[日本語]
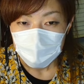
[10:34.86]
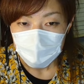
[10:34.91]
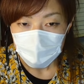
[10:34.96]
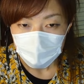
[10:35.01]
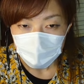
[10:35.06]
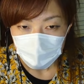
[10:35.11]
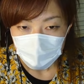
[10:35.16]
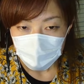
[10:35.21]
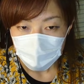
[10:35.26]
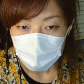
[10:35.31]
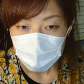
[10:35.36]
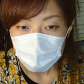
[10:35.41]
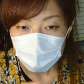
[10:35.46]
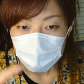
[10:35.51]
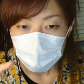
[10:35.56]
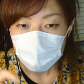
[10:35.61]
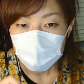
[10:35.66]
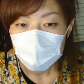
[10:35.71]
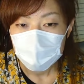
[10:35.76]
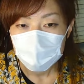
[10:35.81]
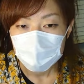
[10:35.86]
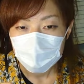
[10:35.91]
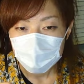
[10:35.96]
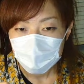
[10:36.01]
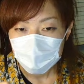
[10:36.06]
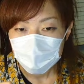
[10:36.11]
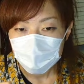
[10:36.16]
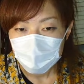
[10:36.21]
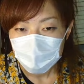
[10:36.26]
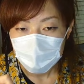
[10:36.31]
あのお礼の
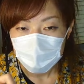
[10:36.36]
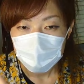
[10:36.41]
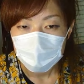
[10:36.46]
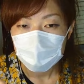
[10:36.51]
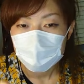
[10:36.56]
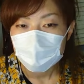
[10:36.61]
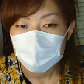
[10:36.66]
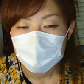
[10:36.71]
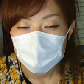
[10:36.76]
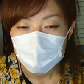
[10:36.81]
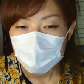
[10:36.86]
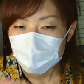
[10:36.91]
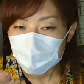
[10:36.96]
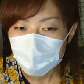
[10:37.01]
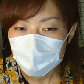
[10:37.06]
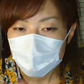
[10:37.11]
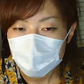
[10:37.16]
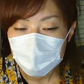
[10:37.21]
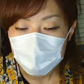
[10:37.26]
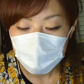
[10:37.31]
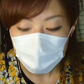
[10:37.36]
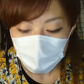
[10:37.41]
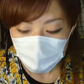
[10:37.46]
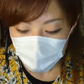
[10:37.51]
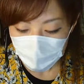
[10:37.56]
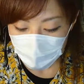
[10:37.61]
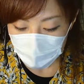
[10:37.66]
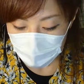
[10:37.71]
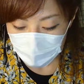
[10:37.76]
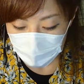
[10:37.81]
メッセージとか何も送れてな
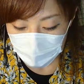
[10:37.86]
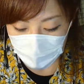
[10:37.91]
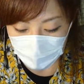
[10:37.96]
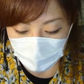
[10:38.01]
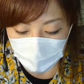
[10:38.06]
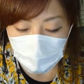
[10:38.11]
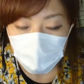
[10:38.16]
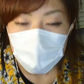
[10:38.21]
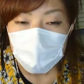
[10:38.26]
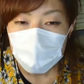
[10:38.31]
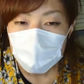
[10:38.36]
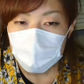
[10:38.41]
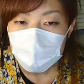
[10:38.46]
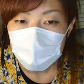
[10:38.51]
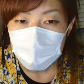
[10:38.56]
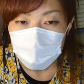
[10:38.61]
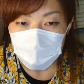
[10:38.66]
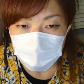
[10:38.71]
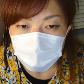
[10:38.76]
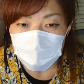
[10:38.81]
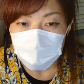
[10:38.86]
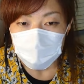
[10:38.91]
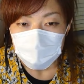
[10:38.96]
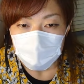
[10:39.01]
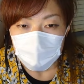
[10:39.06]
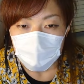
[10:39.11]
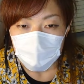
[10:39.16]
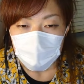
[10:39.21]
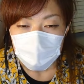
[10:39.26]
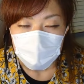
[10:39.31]
い状態で
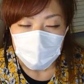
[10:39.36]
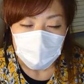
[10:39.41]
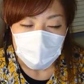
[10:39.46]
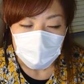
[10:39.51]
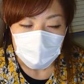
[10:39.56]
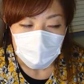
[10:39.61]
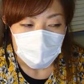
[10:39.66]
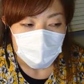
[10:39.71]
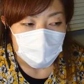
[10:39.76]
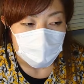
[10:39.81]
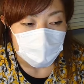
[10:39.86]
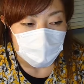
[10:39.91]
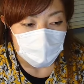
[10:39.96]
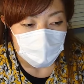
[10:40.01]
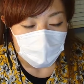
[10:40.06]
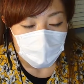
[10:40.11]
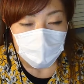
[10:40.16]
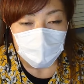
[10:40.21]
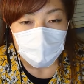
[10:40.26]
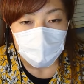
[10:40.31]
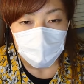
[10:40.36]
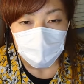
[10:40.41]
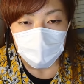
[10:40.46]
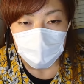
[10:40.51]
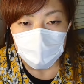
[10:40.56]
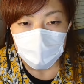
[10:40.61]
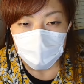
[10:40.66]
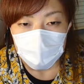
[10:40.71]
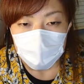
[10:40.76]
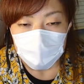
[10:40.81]
でもざーっと見たらねやっぱ
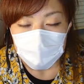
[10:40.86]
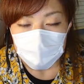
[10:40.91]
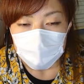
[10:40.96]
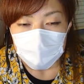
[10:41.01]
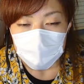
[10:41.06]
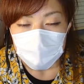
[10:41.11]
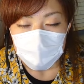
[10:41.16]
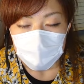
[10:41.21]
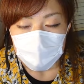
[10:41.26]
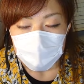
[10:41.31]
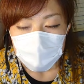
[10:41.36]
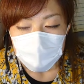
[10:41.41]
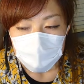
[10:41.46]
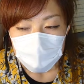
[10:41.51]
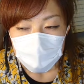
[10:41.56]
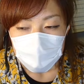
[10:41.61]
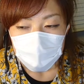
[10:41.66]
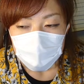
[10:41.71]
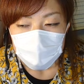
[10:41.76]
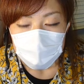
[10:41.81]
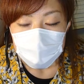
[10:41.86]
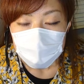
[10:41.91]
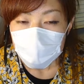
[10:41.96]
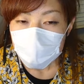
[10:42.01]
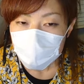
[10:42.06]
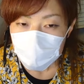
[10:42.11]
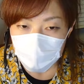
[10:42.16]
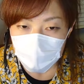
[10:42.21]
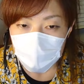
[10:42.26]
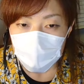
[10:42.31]
り
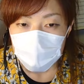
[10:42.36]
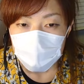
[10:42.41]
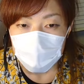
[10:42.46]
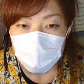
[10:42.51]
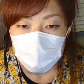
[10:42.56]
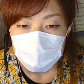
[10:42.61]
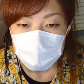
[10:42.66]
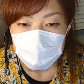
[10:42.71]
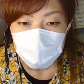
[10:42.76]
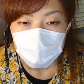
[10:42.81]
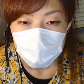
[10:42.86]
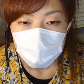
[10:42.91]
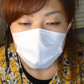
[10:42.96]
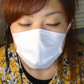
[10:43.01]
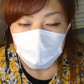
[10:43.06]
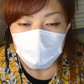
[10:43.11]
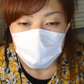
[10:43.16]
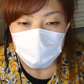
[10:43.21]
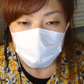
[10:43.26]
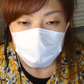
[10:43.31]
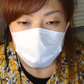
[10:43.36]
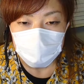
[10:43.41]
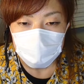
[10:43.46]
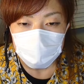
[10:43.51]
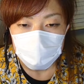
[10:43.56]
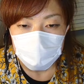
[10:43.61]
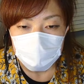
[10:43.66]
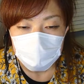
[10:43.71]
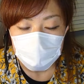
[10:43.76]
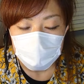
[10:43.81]
全国でした
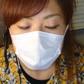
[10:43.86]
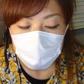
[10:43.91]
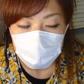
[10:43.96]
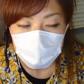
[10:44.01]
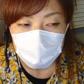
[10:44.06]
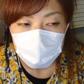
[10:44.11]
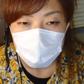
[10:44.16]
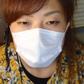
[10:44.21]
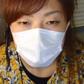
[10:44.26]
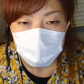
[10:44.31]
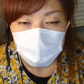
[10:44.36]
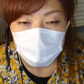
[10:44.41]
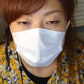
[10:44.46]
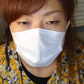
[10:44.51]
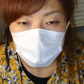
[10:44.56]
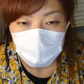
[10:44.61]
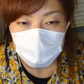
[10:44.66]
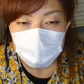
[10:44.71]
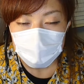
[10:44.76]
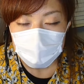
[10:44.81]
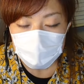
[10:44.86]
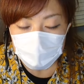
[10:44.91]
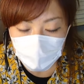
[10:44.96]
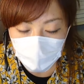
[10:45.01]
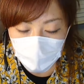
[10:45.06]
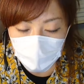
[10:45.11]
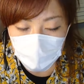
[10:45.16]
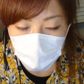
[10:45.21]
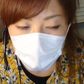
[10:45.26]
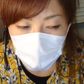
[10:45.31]
お届け先が
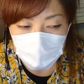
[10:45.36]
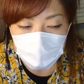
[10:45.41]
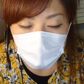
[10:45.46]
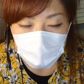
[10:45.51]
全国